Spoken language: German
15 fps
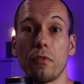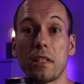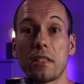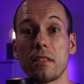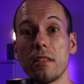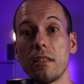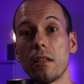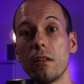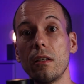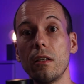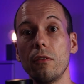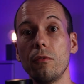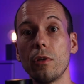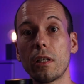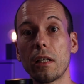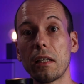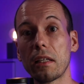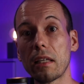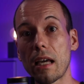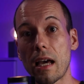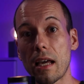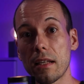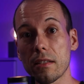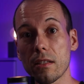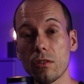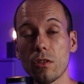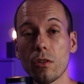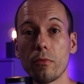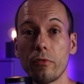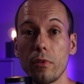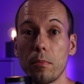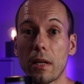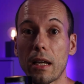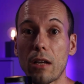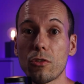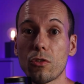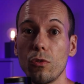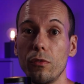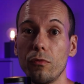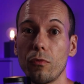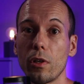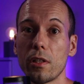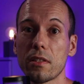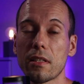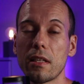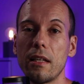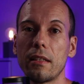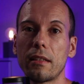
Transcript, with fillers: wenn ihr wirklich alles aus eurem Flipper rausholen wollt,